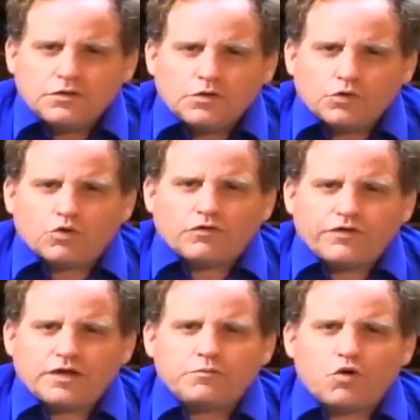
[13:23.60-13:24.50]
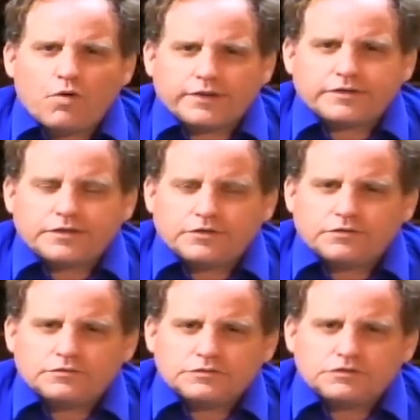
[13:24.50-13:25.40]
ロックフェラーも終わってる
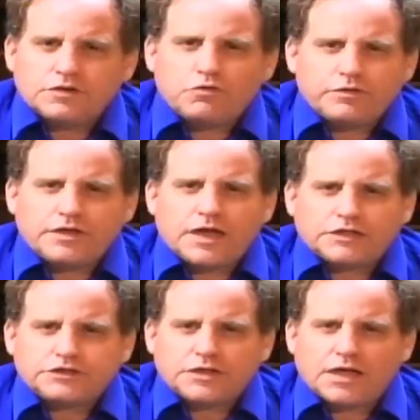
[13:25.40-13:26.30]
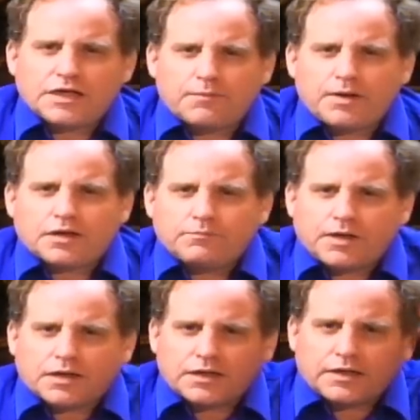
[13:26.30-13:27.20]
よ。それを理解してない
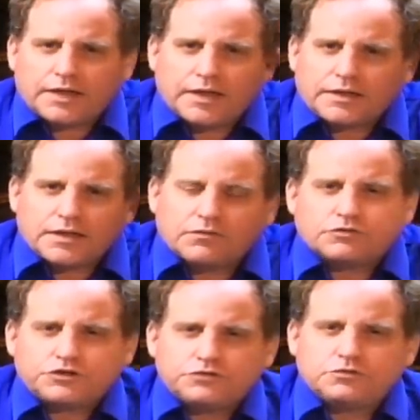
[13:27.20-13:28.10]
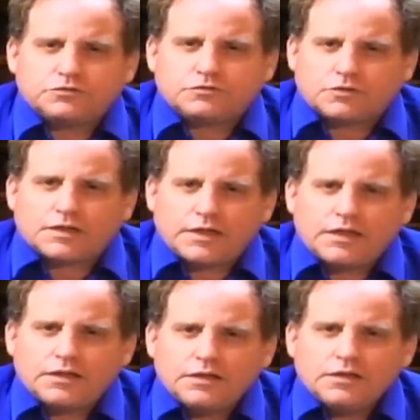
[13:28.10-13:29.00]
バカなね、銀行収納とか
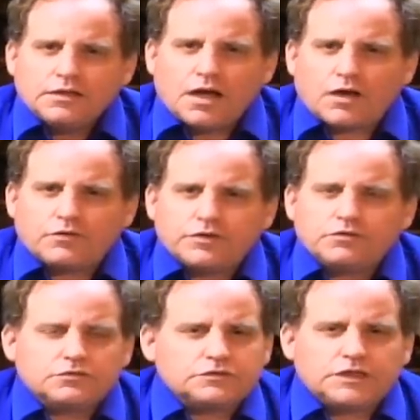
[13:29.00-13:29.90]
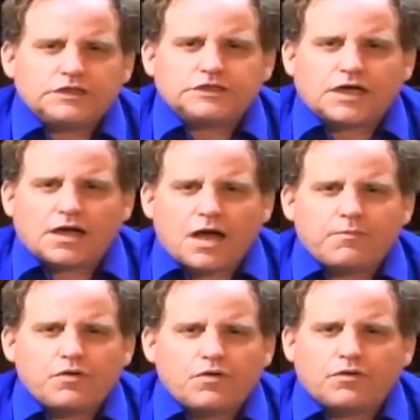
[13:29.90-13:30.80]
ね、日本の政治家が
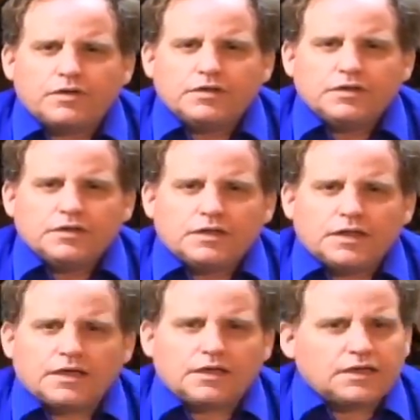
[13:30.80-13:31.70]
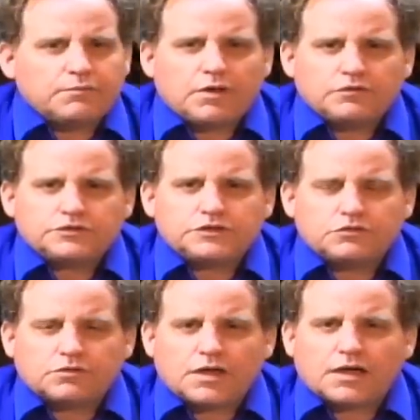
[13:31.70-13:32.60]
もう、今のうち
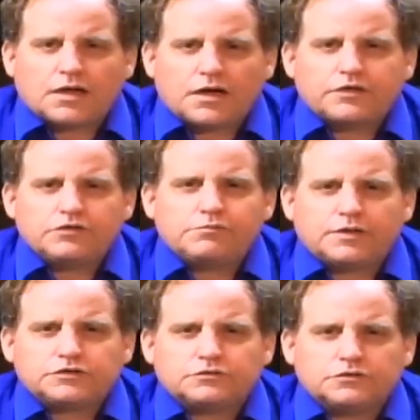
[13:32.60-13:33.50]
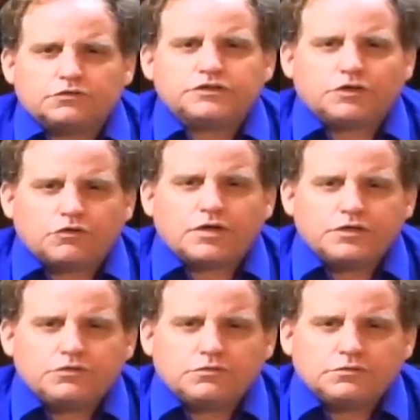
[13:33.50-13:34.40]
どっか隠れる場所を用意した方が
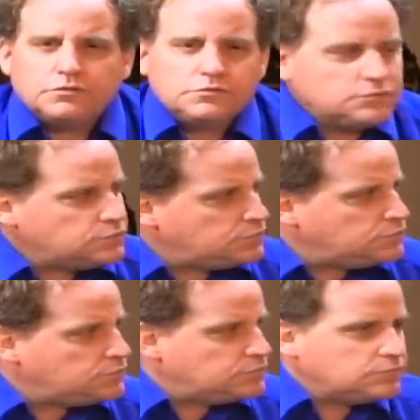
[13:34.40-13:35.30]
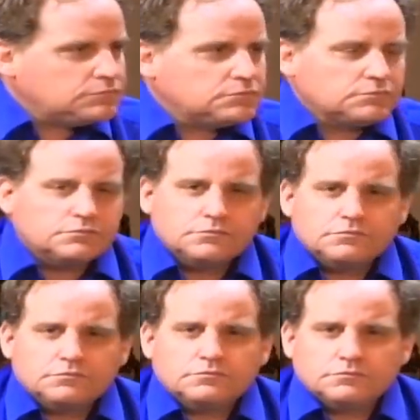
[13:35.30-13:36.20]
いいよ。うん、なる
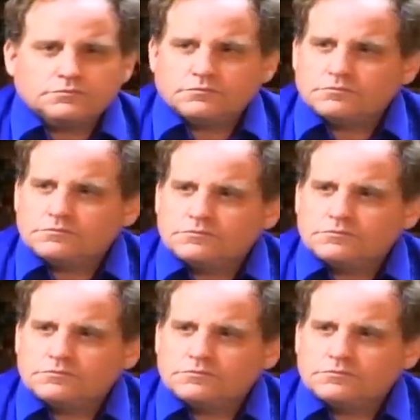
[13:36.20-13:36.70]
ほ